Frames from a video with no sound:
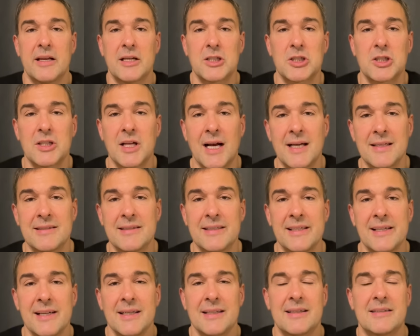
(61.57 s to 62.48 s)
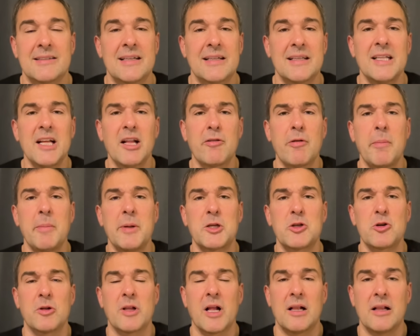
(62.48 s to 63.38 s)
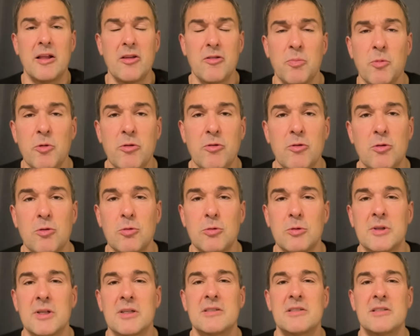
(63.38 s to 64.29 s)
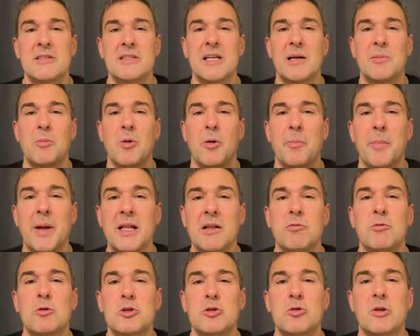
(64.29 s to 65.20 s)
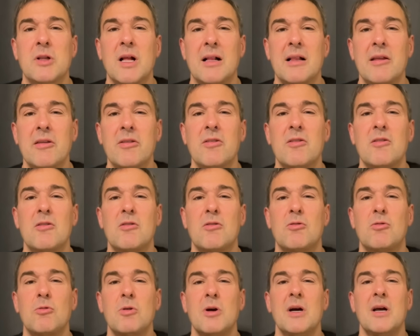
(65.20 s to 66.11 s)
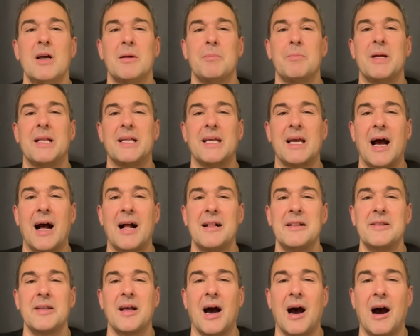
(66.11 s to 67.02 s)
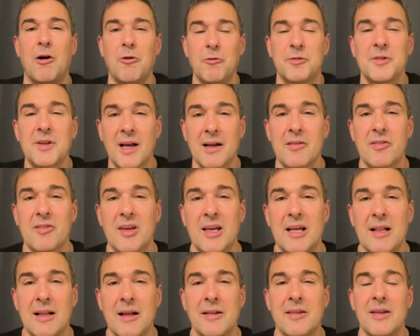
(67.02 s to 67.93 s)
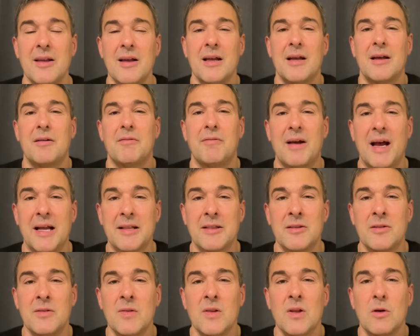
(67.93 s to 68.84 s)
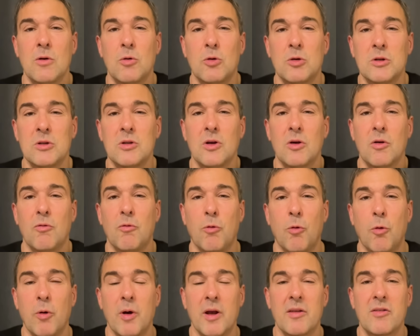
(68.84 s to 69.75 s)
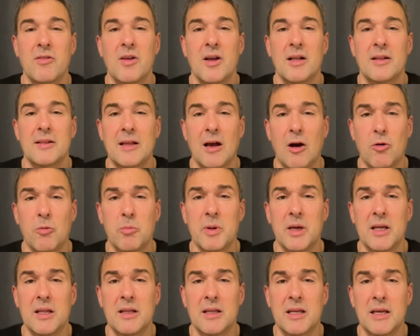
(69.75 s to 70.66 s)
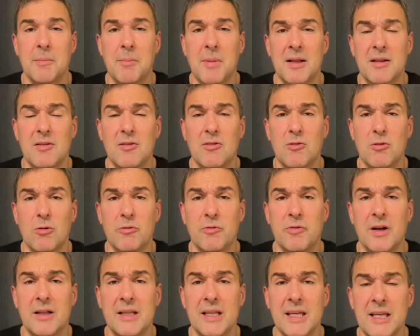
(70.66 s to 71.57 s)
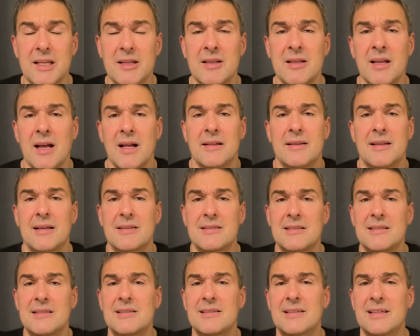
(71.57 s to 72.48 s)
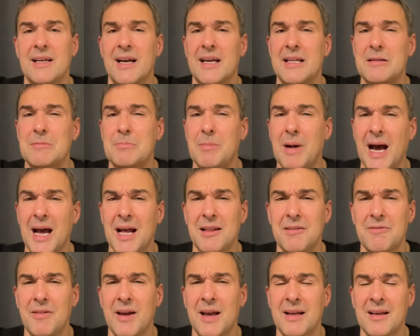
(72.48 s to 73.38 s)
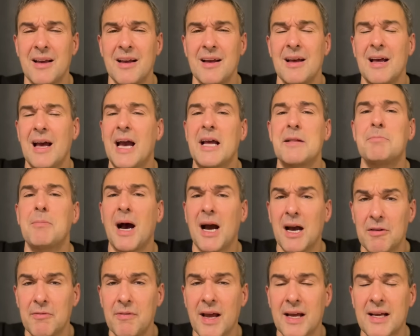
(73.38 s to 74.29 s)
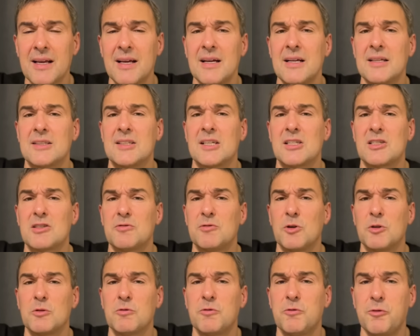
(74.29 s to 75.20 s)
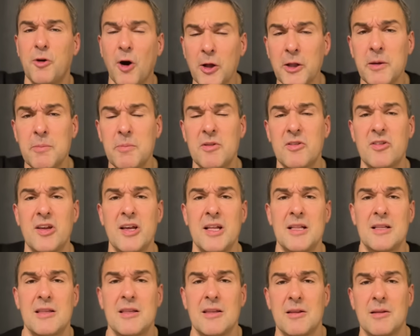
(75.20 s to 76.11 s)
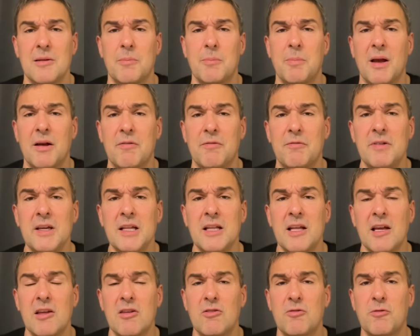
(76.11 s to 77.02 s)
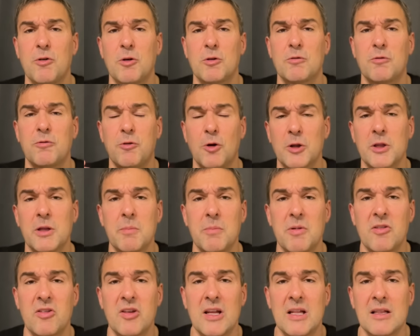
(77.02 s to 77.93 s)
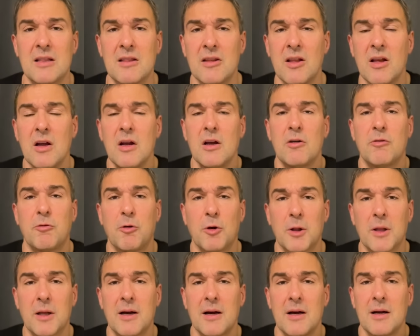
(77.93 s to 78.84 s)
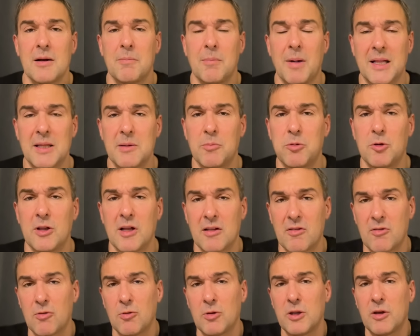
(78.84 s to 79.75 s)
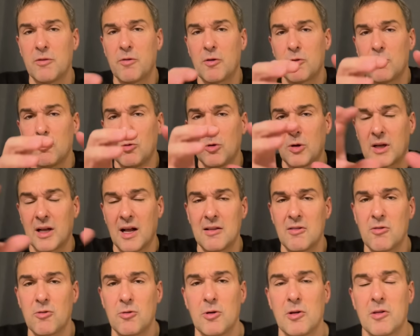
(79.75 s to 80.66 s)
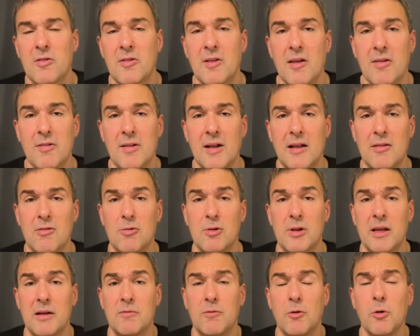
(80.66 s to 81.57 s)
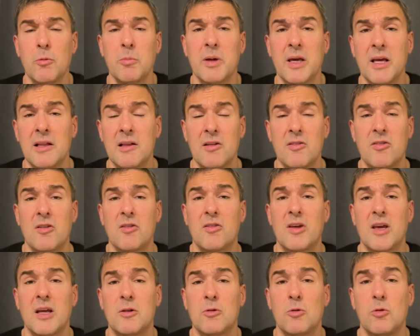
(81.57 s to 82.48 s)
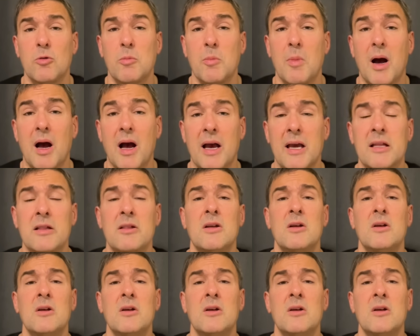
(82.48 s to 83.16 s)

Stasi. Das hat nichts mehr mit Journalismus zu tun, das ist der Moment, wo Journalisten zu medialen Auftragskillern werden und wo es darum geht, jemanden zu vernichten. Das ist ein Machtwerk, ein Machwerk, das von vorne bis hinten perfide ist, von vorne bis hinten voller Manipulation. Ich versuche ganz kurz das darzulegen. Worum geht es? Es geht um ein